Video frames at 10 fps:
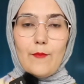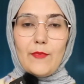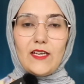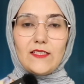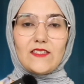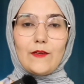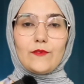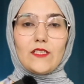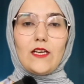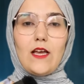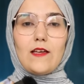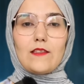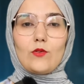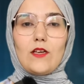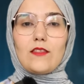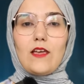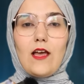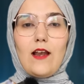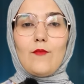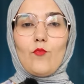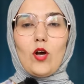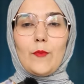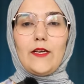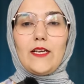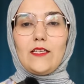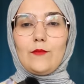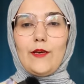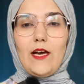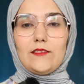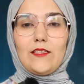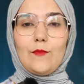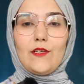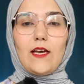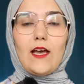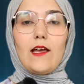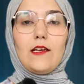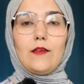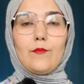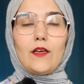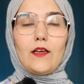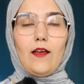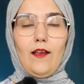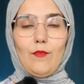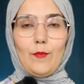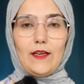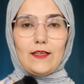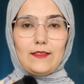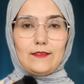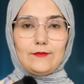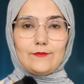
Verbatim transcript: من السبت إلى الثلاثاء المقبلين بعدد من أقاليم المملكة